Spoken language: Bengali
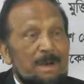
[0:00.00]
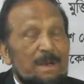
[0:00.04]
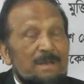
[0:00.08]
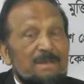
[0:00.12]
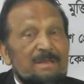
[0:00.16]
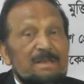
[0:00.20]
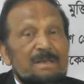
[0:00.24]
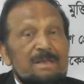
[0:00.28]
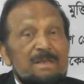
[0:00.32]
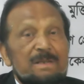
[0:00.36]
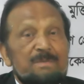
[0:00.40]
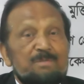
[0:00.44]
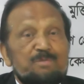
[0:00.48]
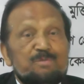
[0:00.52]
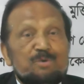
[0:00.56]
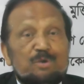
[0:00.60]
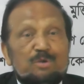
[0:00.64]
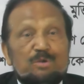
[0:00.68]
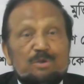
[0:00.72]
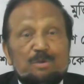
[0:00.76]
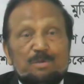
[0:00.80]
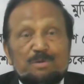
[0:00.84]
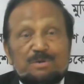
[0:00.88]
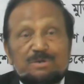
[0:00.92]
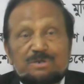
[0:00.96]
তিনি
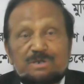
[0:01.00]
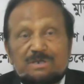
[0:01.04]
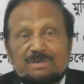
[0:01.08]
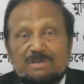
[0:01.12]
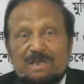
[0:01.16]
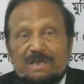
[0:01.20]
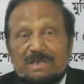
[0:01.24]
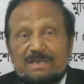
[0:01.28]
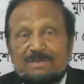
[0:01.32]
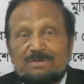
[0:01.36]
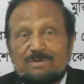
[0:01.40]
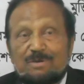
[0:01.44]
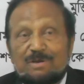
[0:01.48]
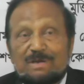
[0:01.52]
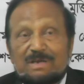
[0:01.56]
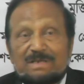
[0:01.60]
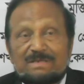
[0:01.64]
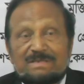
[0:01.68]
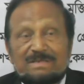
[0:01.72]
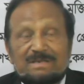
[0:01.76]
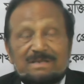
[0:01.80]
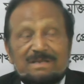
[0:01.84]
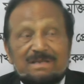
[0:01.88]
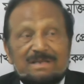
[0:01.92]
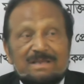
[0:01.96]
চোদ্দ বছরটি জেলে চলে গেছেন
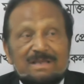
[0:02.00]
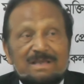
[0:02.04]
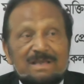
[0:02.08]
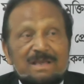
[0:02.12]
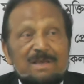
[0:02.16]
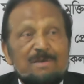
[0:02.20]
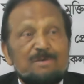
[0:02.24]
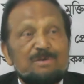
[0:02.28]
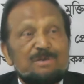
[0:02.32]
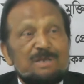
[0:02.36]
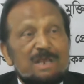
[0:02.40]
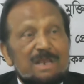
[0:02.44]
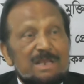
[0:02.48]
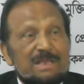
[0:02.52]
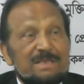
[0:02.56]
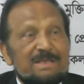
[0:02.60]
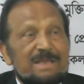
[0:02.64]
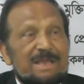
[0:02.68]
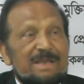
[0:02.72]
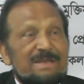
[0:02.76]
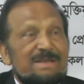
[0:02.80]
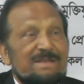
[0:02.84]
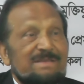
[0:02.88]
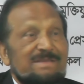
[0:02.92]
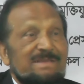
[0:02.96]
জেলে
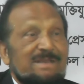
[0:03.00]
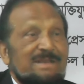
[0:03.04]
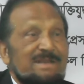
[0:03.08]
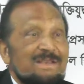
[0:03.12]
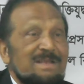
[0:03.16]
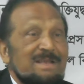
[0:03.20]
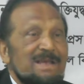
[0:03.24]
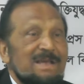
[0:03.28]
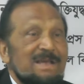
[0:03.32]
কেটেছেন